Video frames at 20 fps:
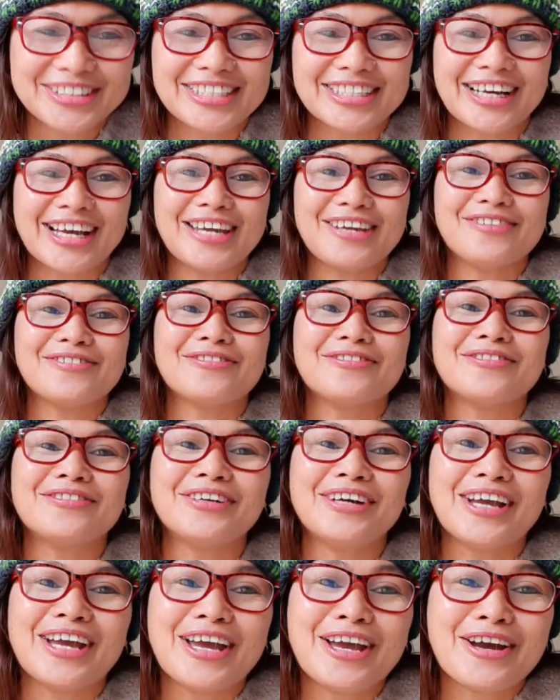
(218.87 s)
Tsaka
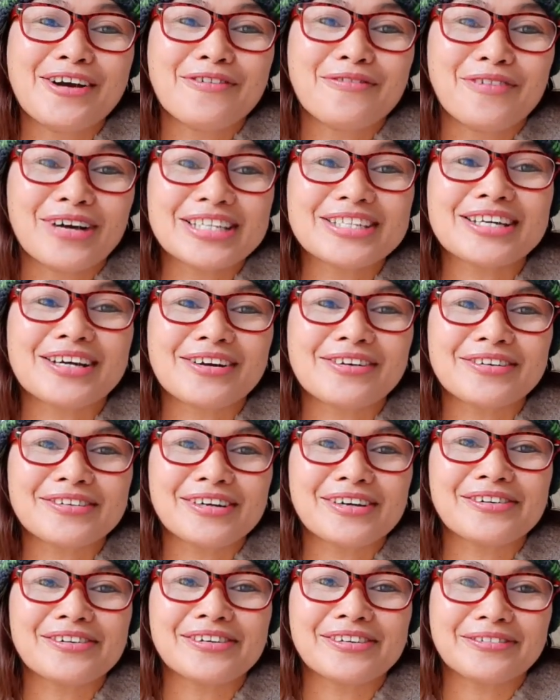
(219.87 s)
yung watch our
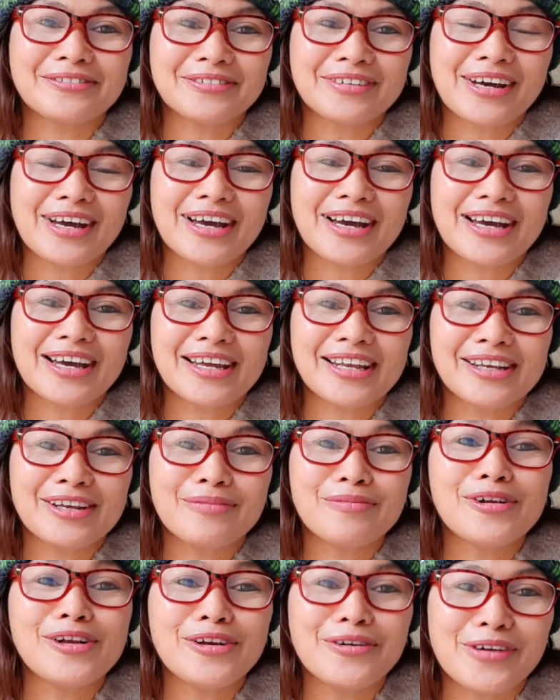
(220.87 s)
uh,
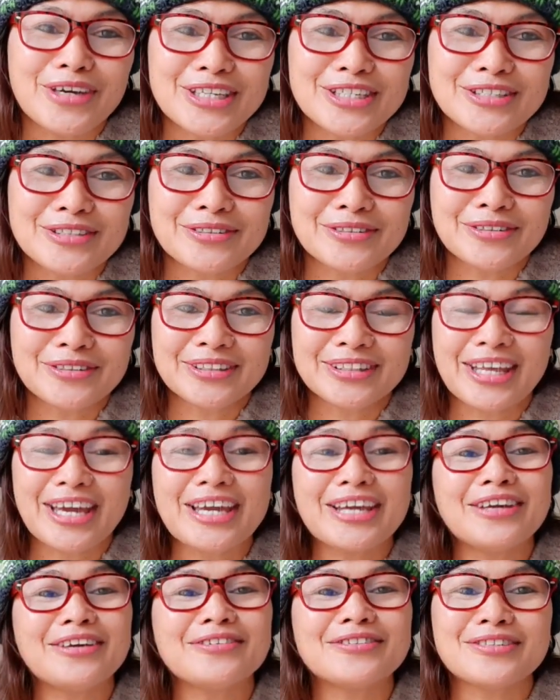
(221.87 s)
WH uh, ko.
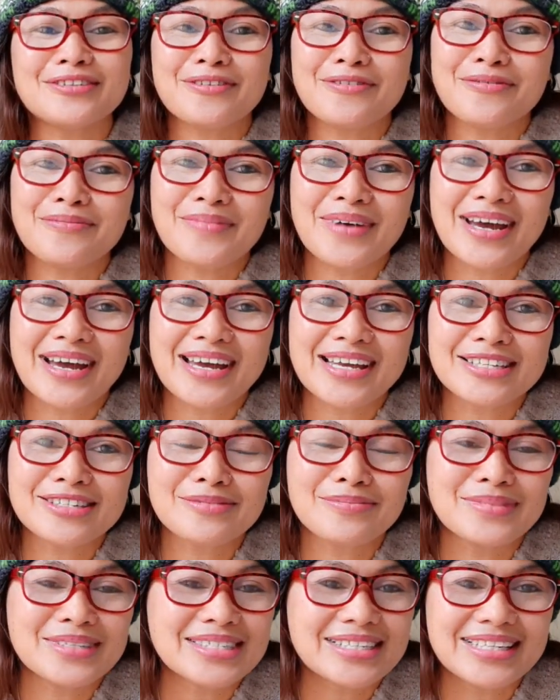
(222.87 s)
Thank you so
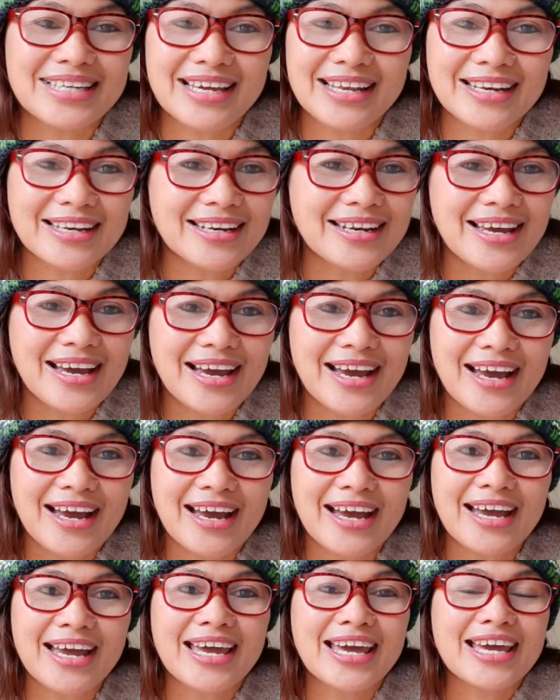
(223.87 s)
much. Miss
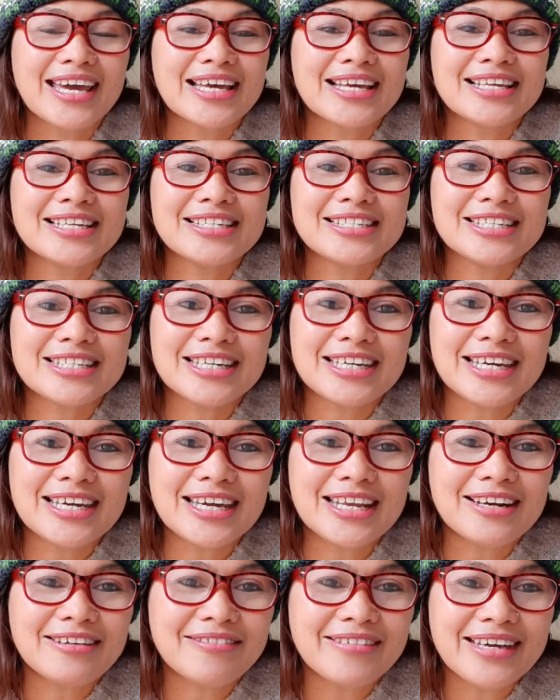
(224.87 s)
Ganda,
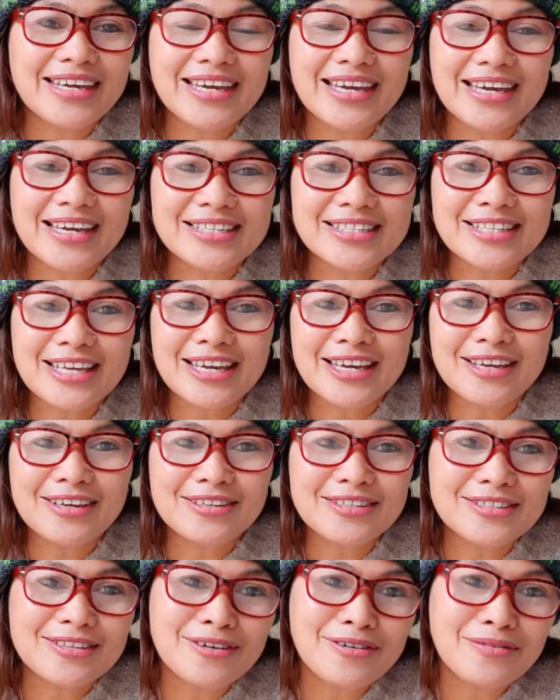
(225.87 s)
Jean Reyes,
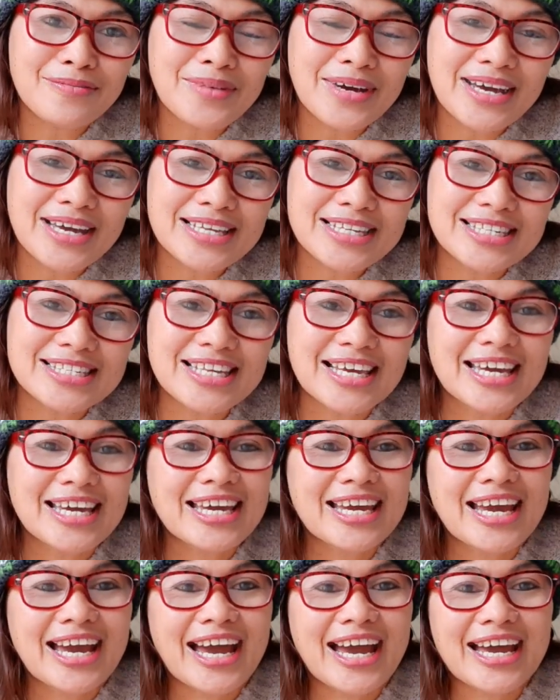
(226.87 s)
thank you so much.
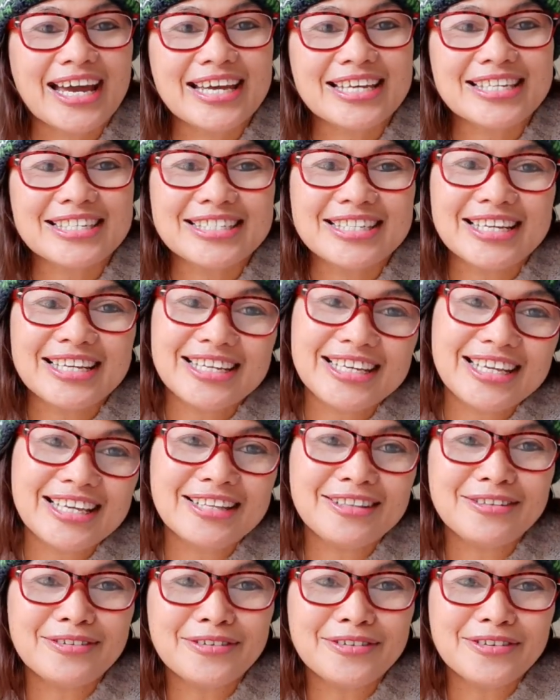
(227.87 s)
Uh,
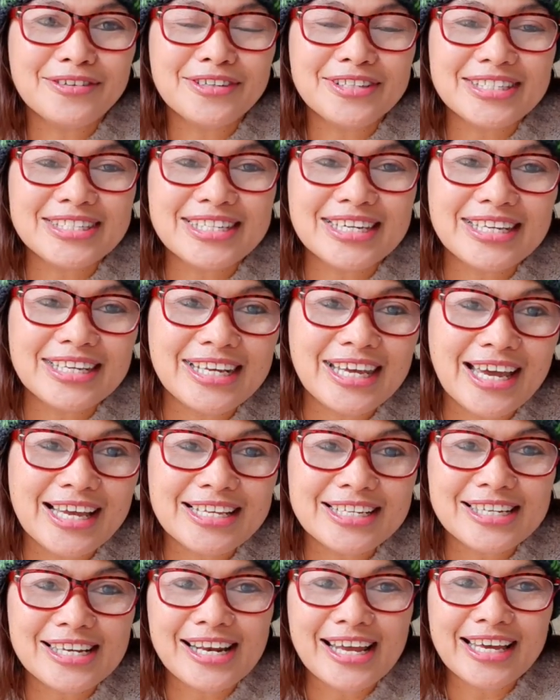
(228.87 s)
Cindy Toot, Cindy
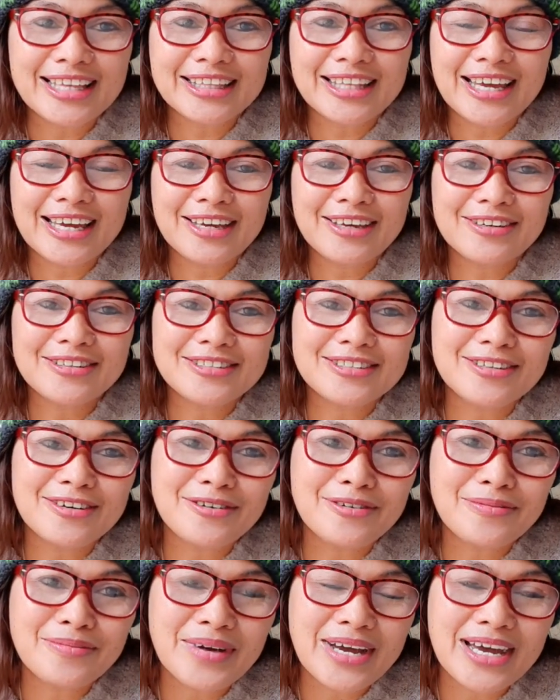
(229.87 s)
Angelic, thank you
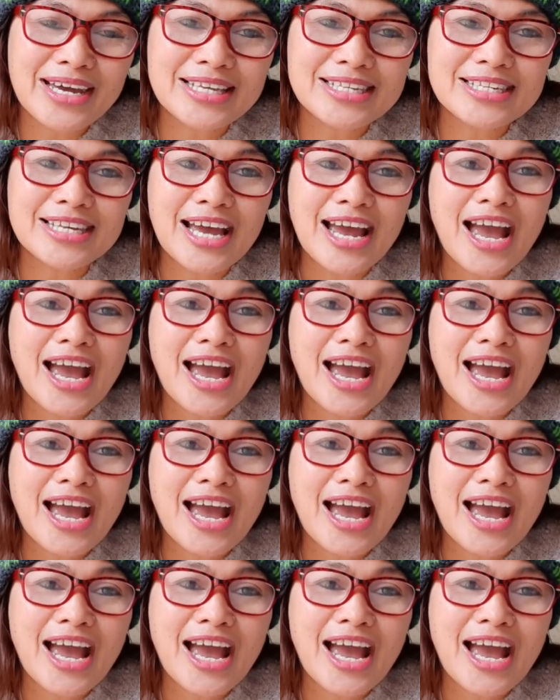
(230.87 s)
so much.